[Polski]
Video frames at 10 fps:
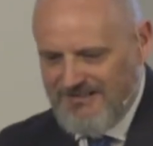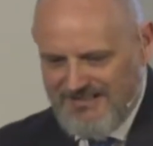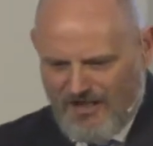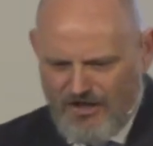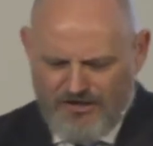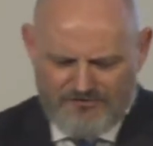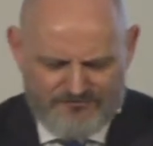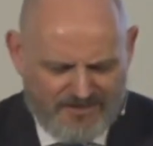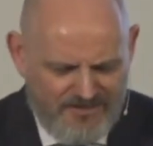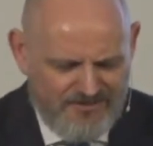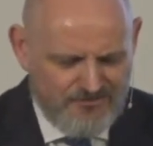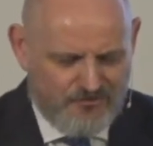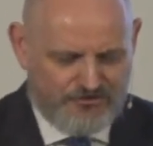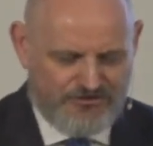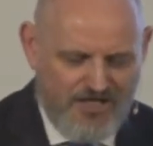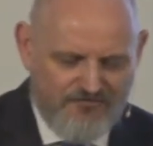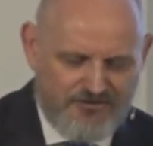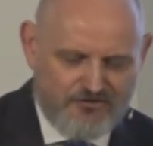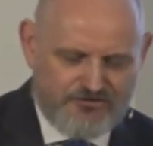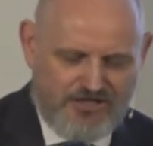A, w takiej jedności, w
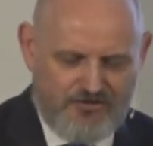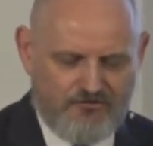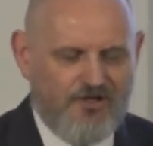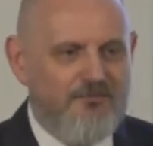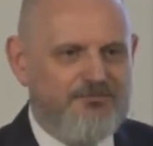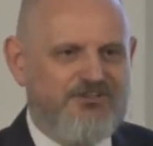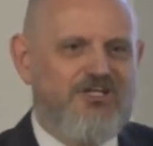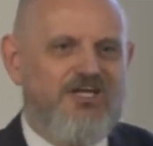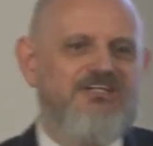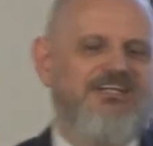zjednoczeniu, bo przecież nikt nie